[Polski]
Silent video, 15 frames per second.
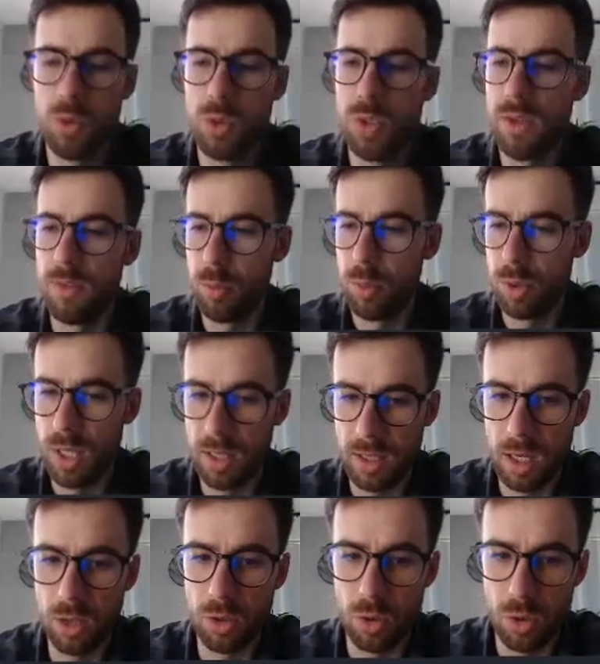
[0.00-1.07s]
ustaw o
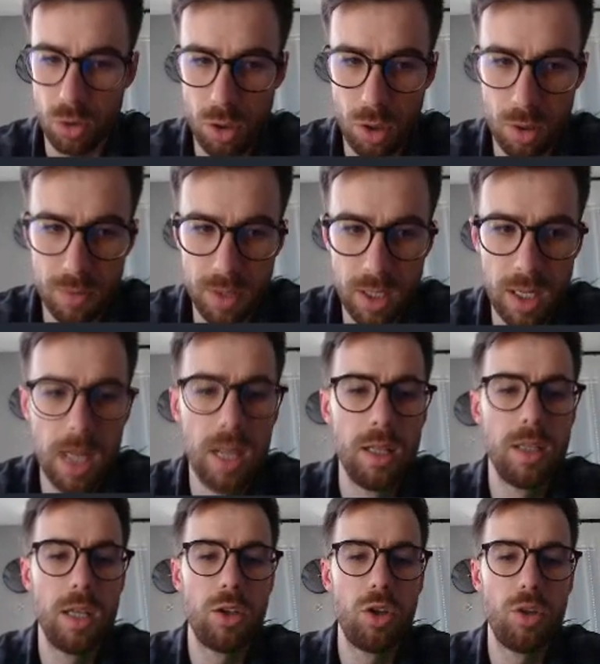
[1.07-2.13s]
podatkach
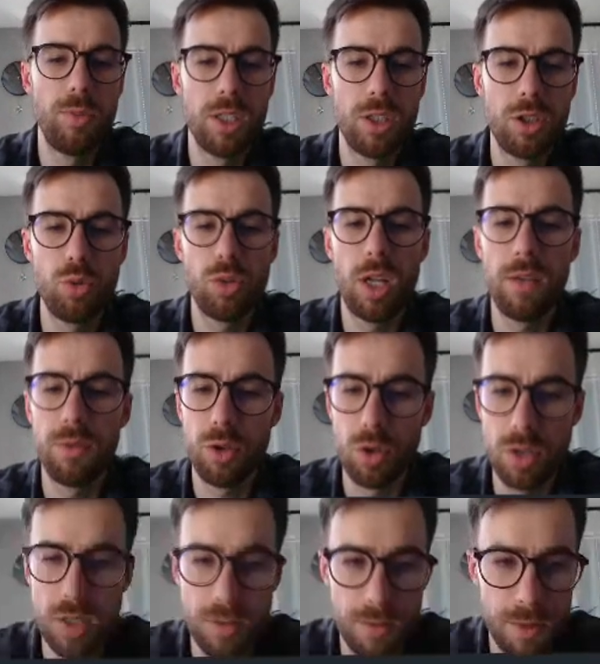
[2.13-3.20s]
dochodowych, natomiast tutaj
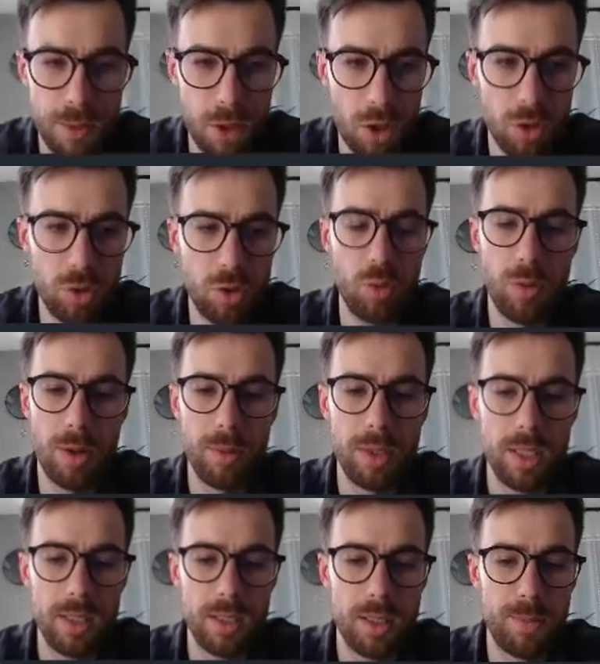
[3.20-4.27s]
w drodze wyjątku
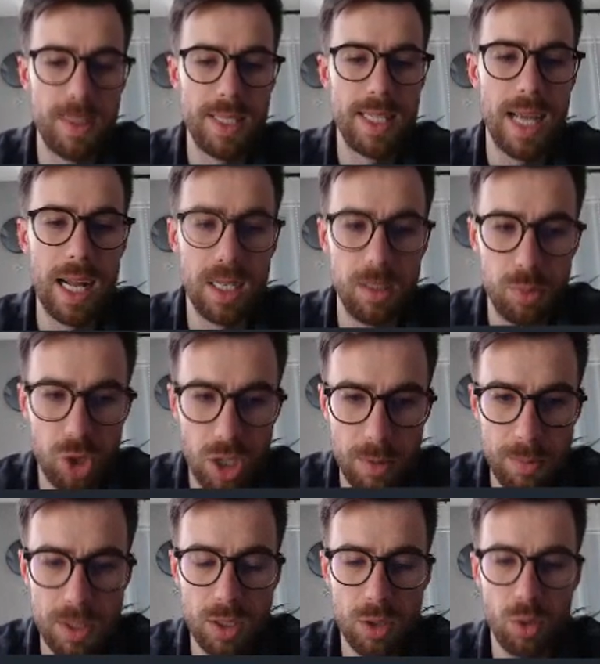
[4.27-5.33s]
mamy ten specjalny
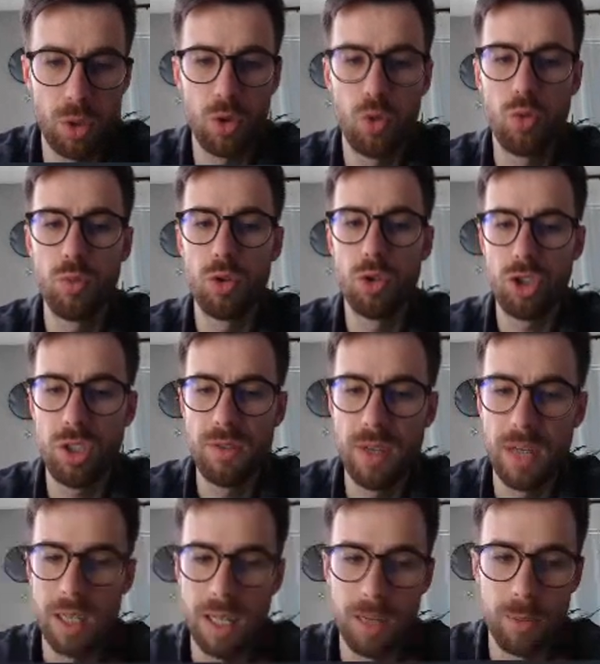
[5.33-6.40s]
przepis, który
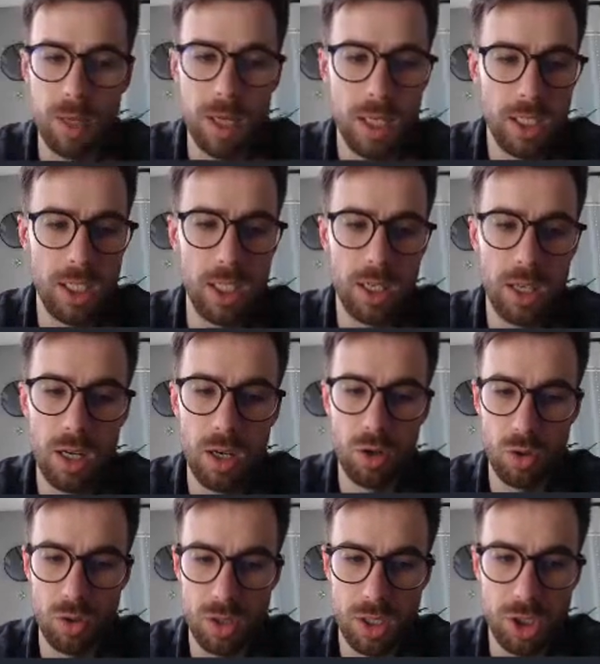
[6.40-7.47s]
umożliwia nam ich
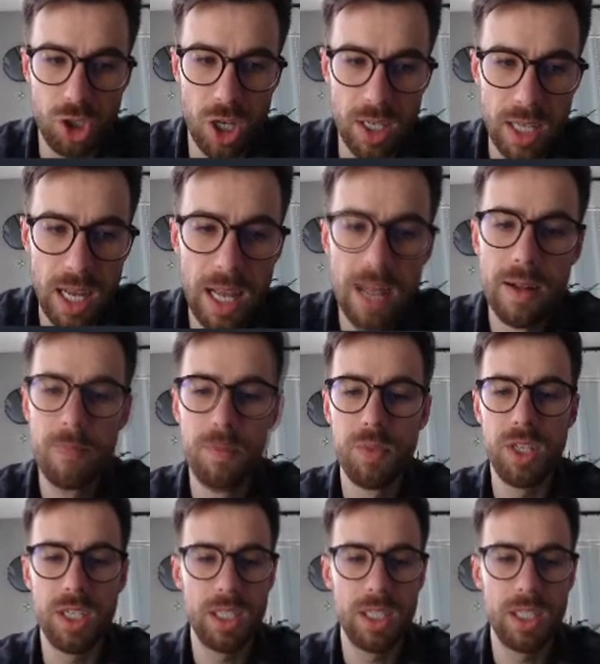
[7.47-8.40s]
rozliczenie.